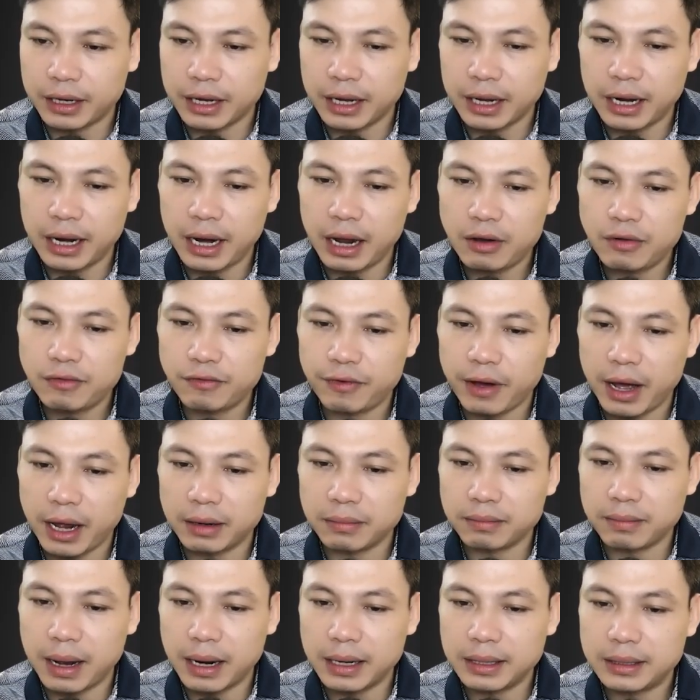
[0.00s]
Đã bảo ở
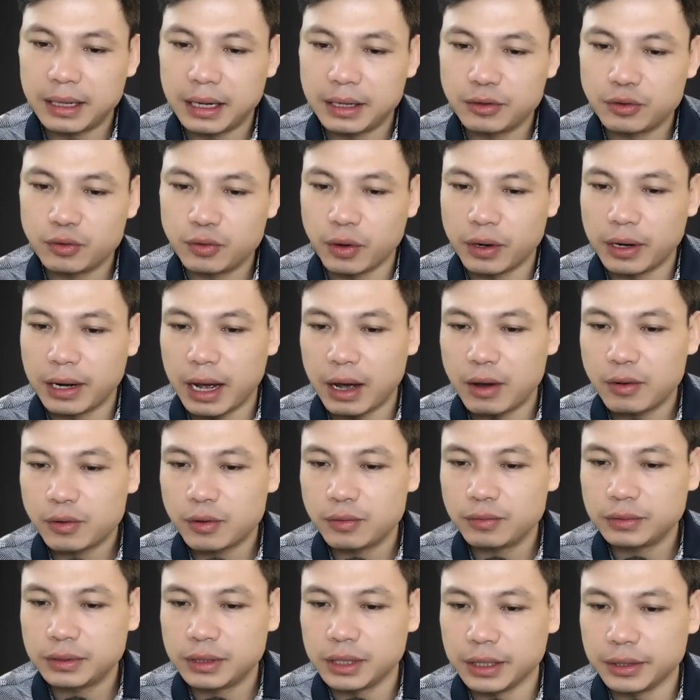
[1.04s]
nhà tán bà bán
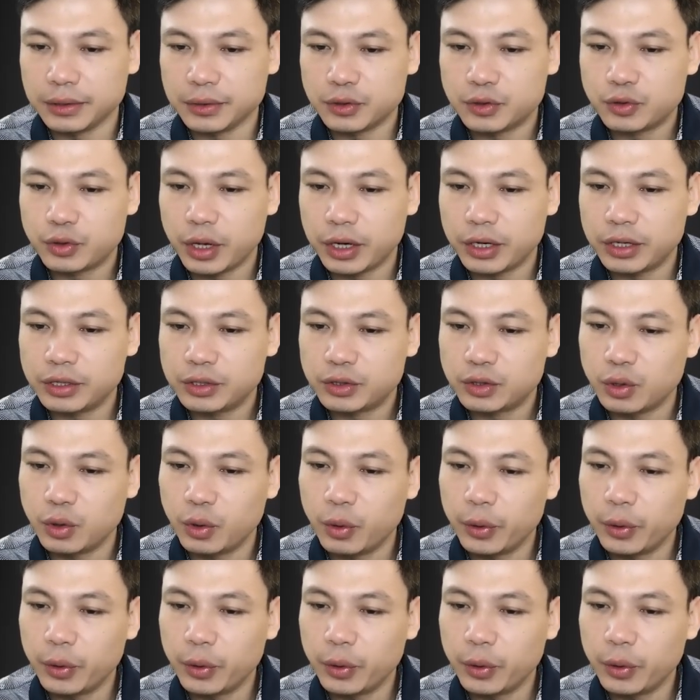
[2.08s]
cá không có nghe.